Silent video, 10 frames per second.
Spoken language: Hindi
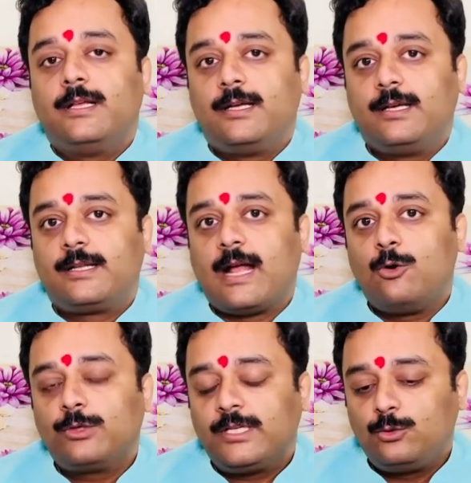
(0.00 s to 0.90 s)

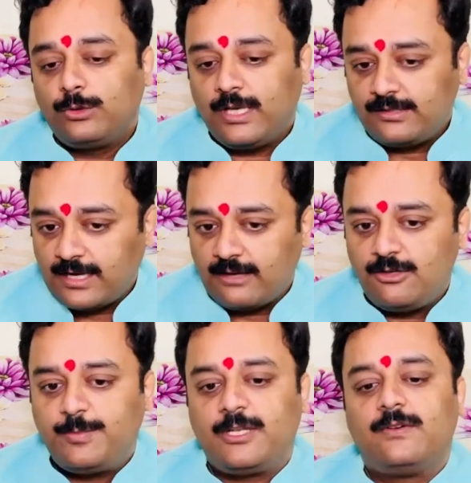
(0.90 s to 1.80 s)
राहु केतु के इस
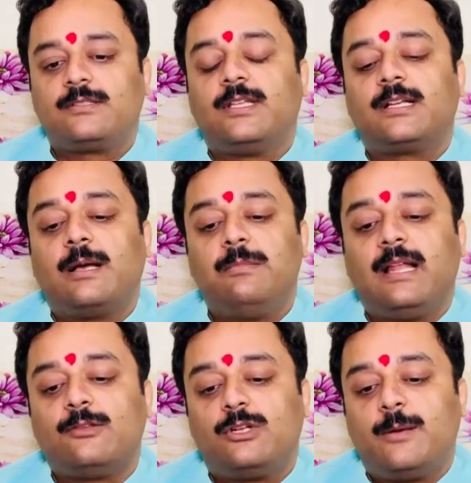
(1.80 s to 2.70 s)
राशि परिवर्तन का
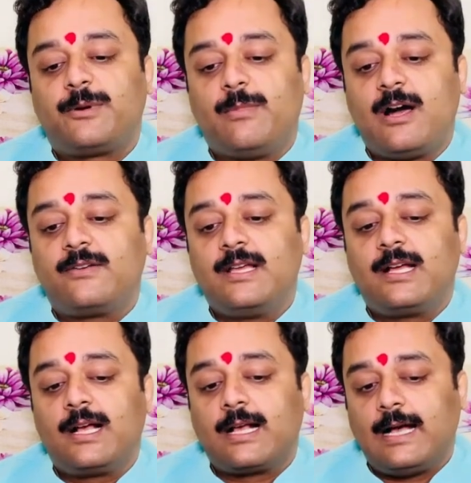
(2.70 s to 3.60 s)
मिलाजुला प्रभाव
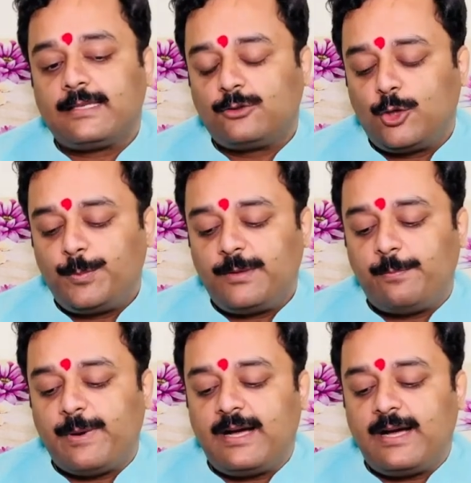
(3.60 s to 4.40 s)
रहेगा खासतौर पर